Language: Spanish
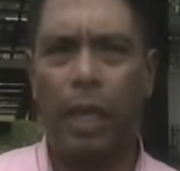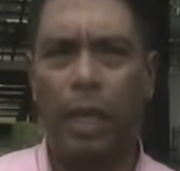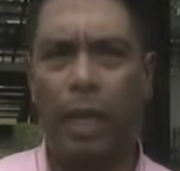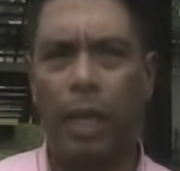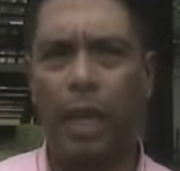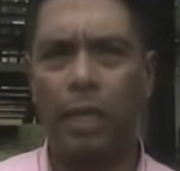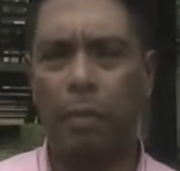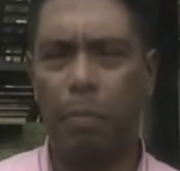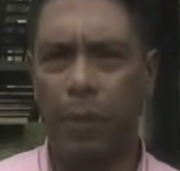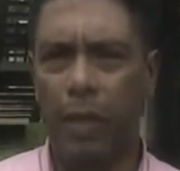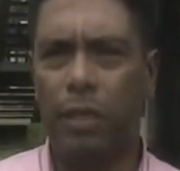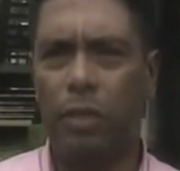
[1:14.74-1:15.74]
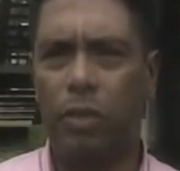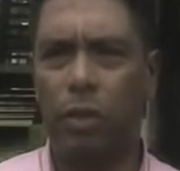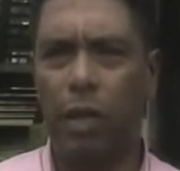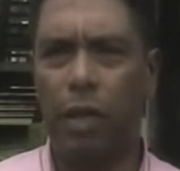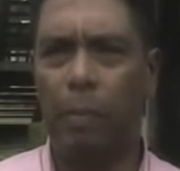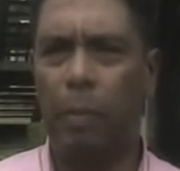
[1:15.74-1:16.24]
de las empresas
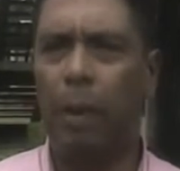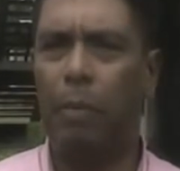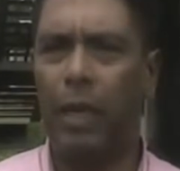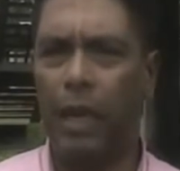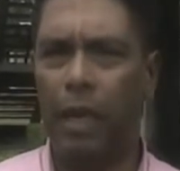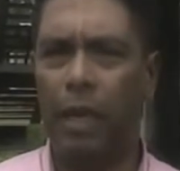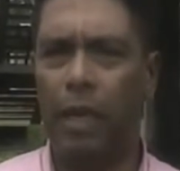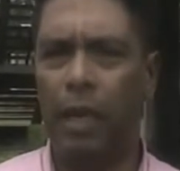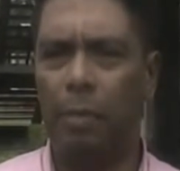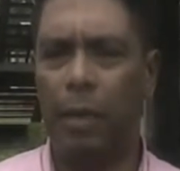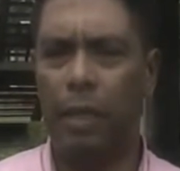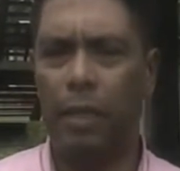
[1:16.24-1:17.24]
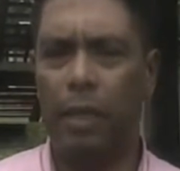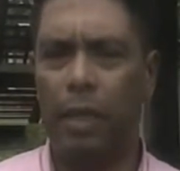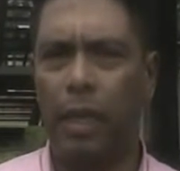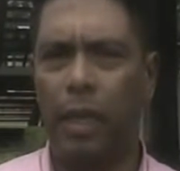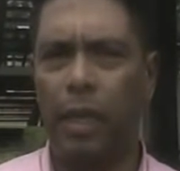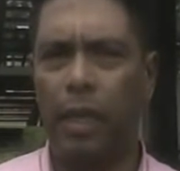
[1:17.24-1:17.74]
pues, palmiranas en la parte
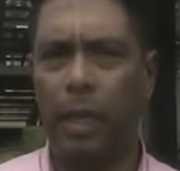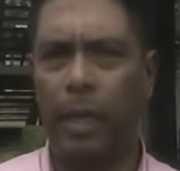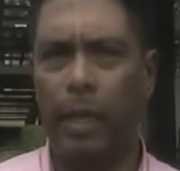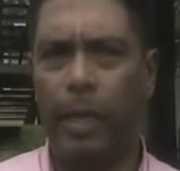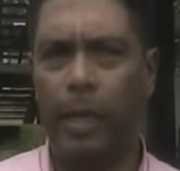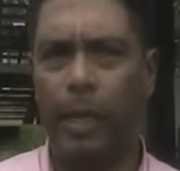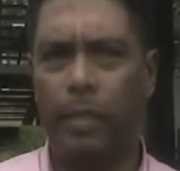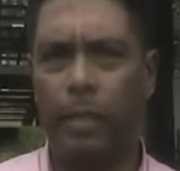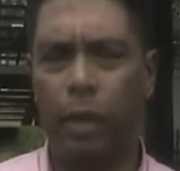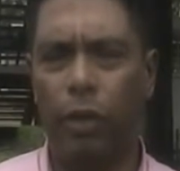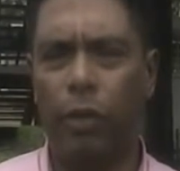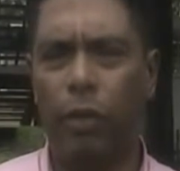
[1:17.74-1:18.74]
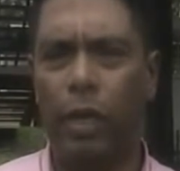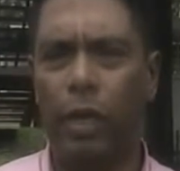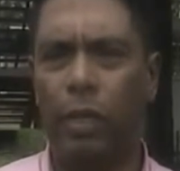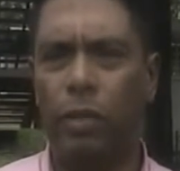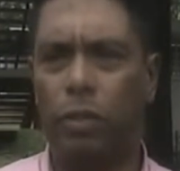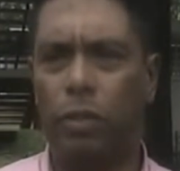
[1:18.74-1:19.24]
del, exterior
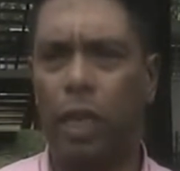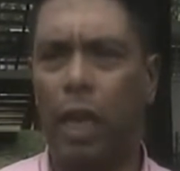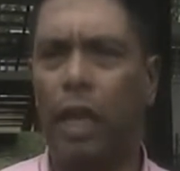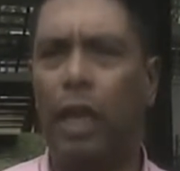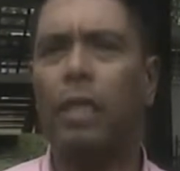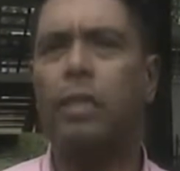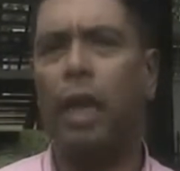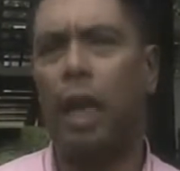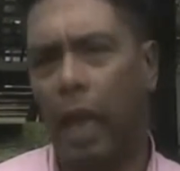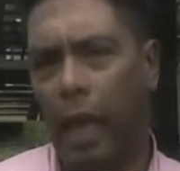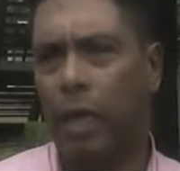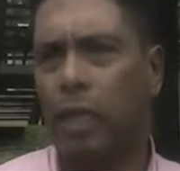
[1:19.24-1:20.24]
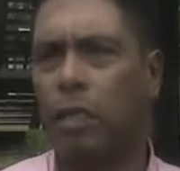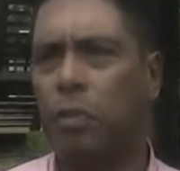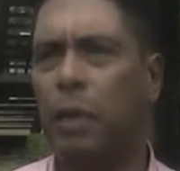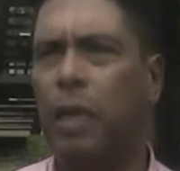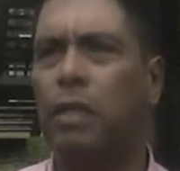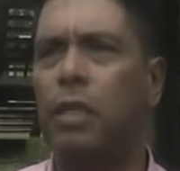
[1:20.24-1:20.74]
y entonces la idea es trasladar esa
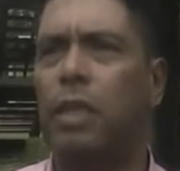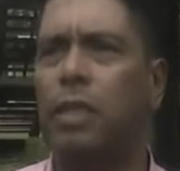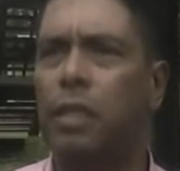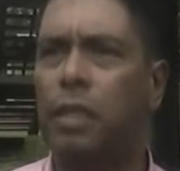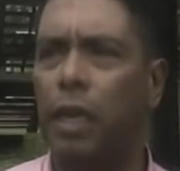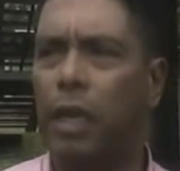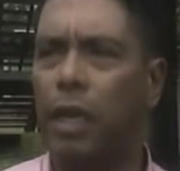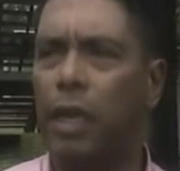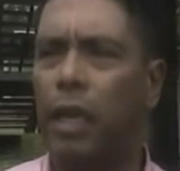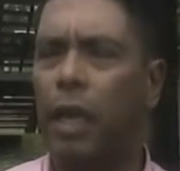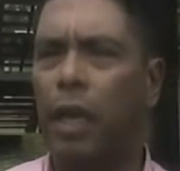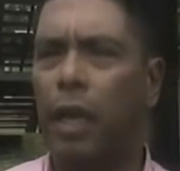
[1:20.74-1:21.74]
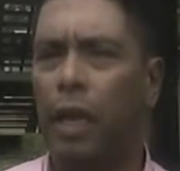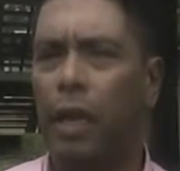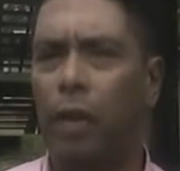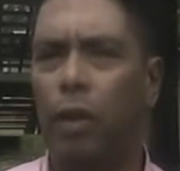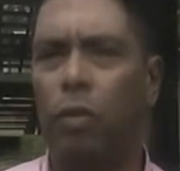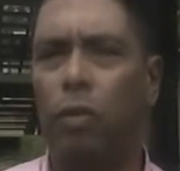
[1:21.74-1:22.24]
experiencia que se tiene
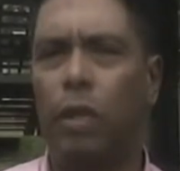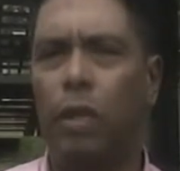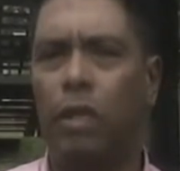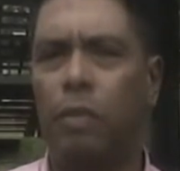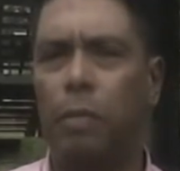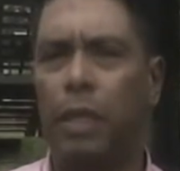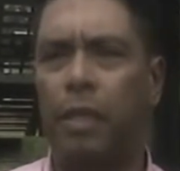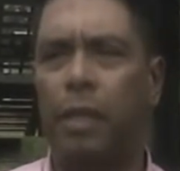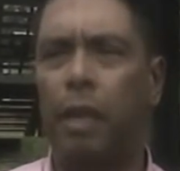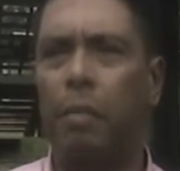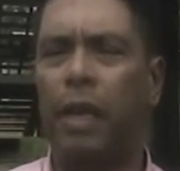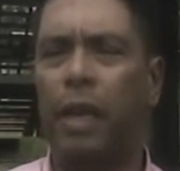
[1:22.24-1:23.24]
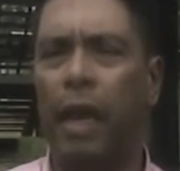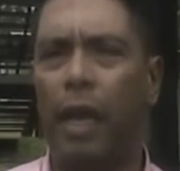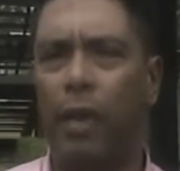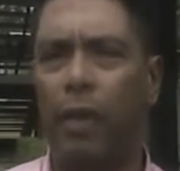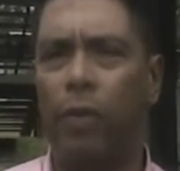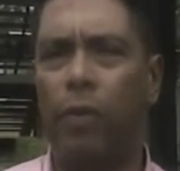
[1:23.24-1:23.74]
en lo que respecta al
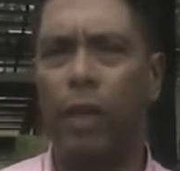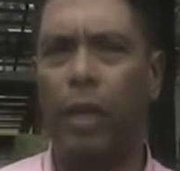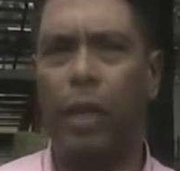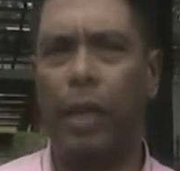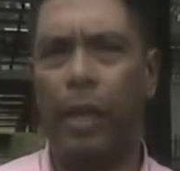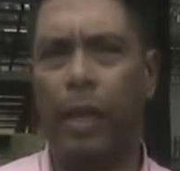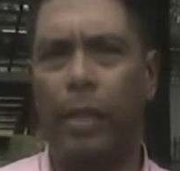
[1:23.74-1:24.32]
mercadeo de,